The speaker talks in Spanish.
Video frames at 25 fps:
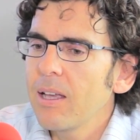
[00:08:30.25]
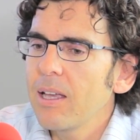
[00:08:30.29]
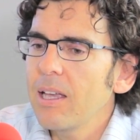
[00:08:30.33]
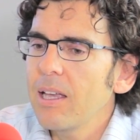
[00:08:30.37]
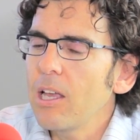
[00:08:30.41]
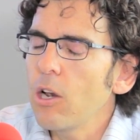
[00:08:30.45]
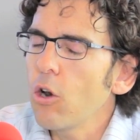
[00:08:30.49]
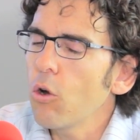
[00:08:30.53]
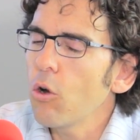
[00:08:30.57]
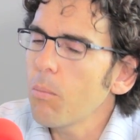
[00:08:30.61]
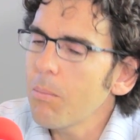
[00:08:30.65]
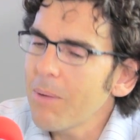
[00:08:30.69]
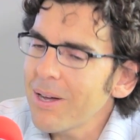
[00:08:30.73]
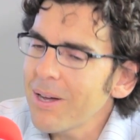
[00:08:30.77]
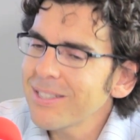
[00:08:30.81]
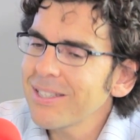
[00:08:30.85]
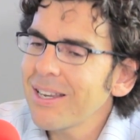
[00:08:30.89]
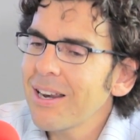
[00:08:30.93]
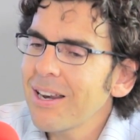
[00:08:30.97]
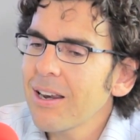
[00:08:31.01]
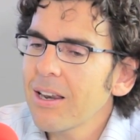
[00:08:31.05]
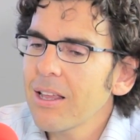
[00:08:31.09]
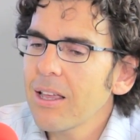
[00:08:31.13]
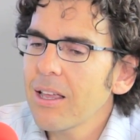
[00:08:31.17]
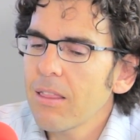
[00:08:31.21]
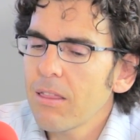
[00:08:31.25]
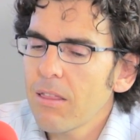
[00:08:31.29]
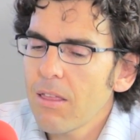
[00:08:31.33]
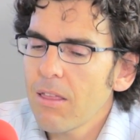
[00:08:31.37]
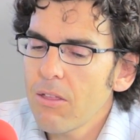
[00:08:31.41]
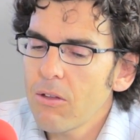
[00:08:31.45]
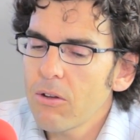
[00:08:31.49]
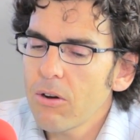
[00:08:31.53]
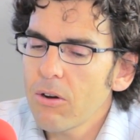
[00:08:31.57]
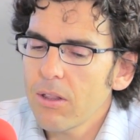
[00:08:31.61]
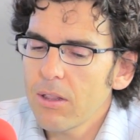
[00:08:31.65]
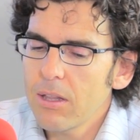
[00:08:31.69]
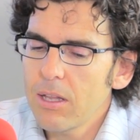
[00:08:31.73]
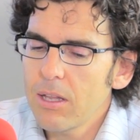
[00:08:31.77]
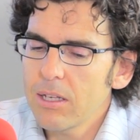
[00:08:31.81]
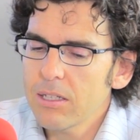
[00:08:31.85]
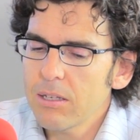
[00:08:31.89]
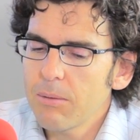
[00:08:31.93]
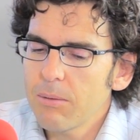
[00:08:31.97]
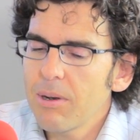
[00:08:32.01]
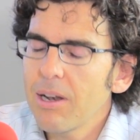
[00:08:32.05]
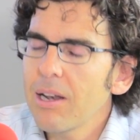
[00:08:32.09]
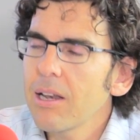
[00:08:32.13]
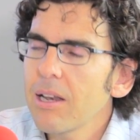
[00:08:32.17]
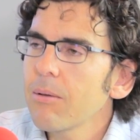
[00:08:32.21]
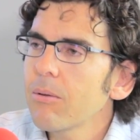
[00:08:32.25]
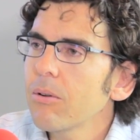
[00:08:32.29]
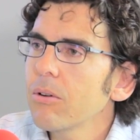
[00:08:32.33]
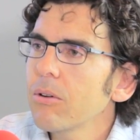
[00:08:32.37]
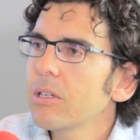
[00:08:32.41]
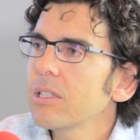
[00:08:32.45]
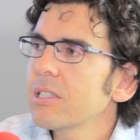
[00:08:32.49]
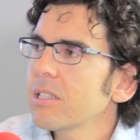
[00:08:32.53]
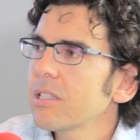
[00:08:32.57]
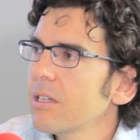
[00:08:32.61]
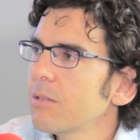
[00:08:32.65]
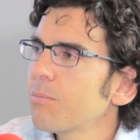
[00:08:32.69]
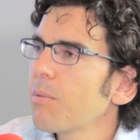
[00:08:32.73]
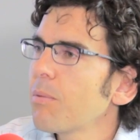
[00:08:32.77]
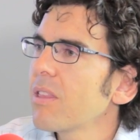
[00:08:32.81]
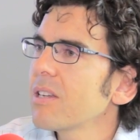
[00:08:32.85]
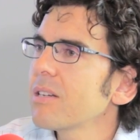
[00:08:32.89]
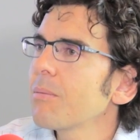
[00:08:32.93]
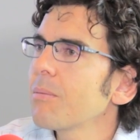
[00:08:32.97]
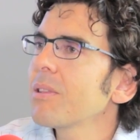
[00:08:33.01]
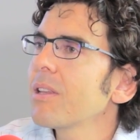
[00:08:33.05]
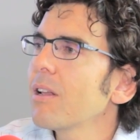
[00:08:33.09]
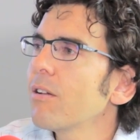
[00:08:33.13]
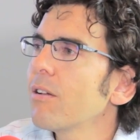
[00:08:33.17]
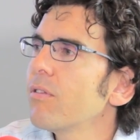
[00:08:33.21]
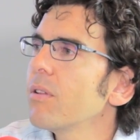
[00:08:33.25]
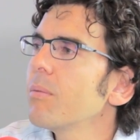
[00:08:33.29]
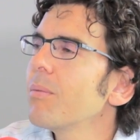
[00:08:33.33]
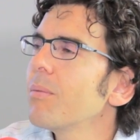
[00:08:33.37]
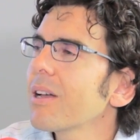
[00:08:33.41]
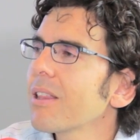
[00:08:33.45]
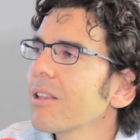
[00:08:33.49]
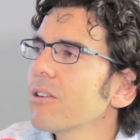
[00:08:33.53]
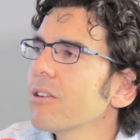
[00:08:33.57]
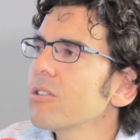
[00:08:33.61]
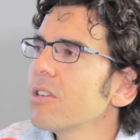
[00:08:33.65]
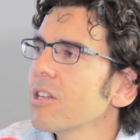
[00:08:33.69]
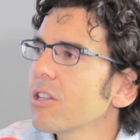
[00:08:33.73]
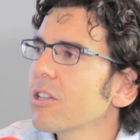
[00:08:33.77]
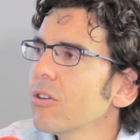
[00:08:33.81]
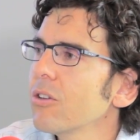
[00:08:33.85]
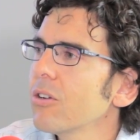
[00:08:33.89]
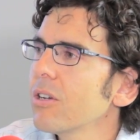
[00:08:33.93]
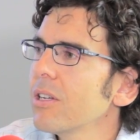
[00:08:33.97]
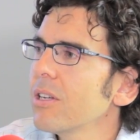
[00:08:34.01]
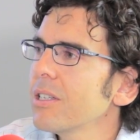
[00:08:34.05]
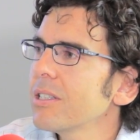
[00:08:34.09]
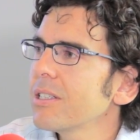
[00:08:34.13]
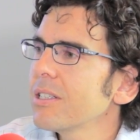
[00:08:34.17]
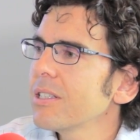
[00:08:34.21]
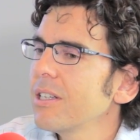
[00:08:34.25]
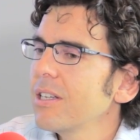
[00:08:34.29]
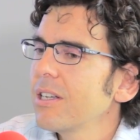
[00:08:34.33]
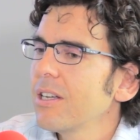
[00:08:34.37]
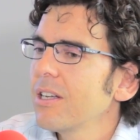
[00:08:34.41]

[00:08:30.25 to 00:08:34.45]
Y lo más enriquecedor de escribir el libro es, precisamente el feedback de los lectores,